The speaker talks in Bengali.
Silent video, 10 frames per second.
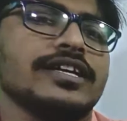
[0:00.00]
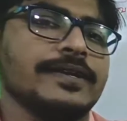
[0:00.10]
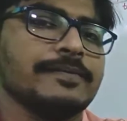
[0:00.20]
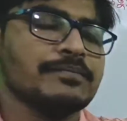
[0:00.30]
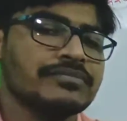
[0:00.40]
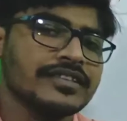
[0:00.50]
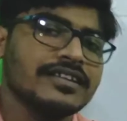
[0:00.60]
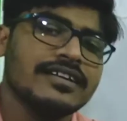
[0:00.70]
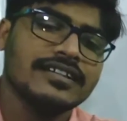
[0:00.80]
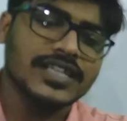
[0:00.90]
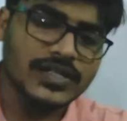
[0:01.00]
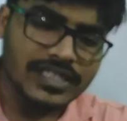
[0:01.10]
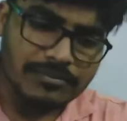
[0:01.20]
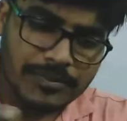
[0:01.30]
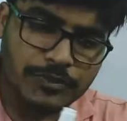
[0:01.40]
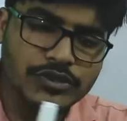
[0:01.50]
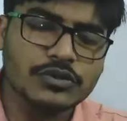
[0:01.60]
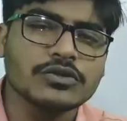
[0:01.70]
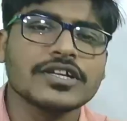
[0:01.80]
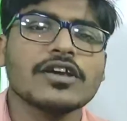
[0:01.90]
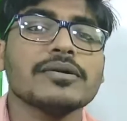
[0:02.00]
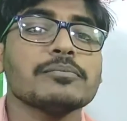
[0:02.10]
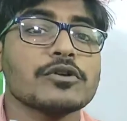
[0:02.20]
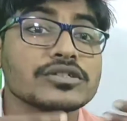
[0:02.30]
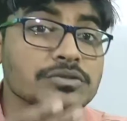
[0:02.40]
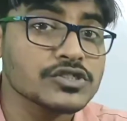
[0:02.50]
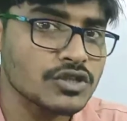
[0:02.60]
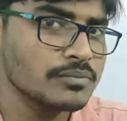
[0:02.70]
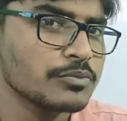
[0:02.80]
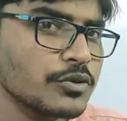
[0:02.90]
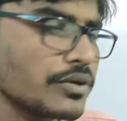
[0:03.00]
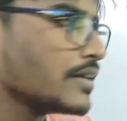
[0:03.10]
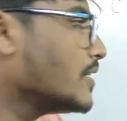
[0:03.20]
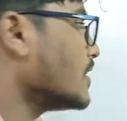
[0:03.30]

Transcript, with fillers: হয় তাহলে তার বিপরীত কোণগুলি কী হবে পরস্পর সম্পূরক